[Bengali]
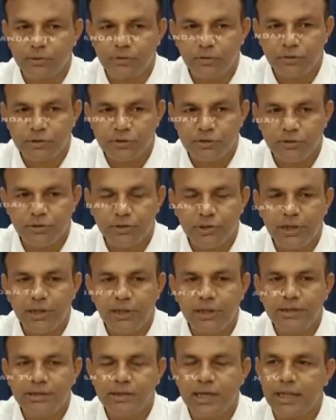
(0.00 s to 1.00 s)
তোর সঙ্গে
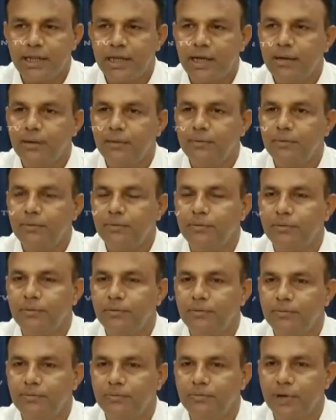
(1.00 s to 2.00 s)
সারা
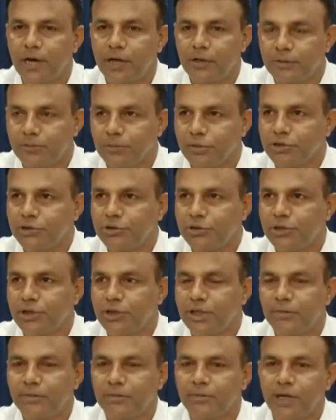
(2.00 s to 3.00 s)
ভারতবর্ষ
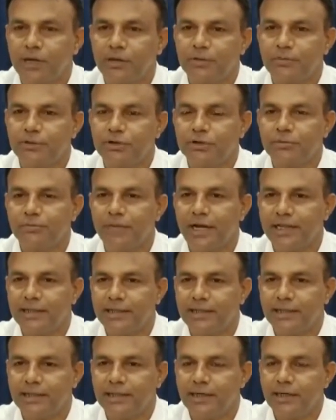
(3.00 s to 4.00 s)
থেকে এবং ভারতবর্ষের
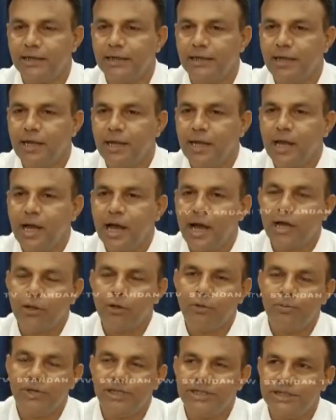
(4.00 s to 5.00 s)
বাইরে থেকে
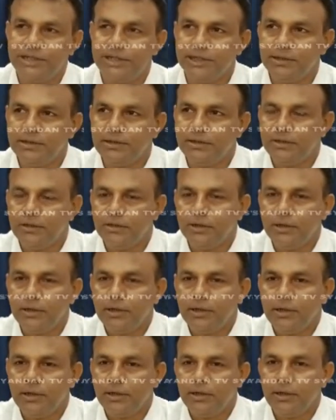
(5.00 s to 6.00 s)
আরও বেশি
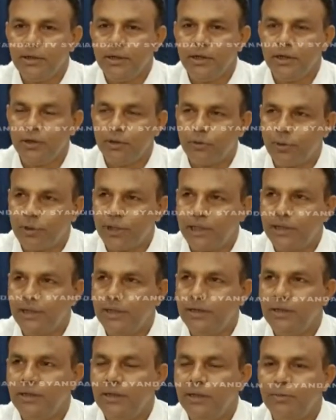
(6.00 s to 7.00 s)

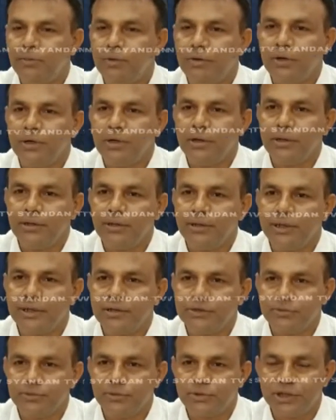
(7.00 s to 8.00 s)
ইনকোয়ারি এবং
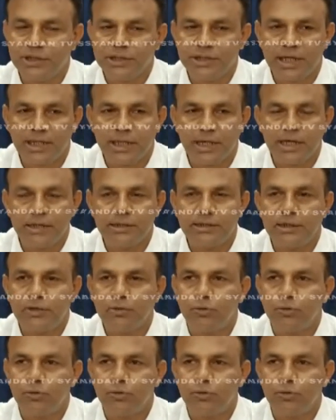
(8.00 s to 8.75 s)
এটা সম্বন্ধে জানার যে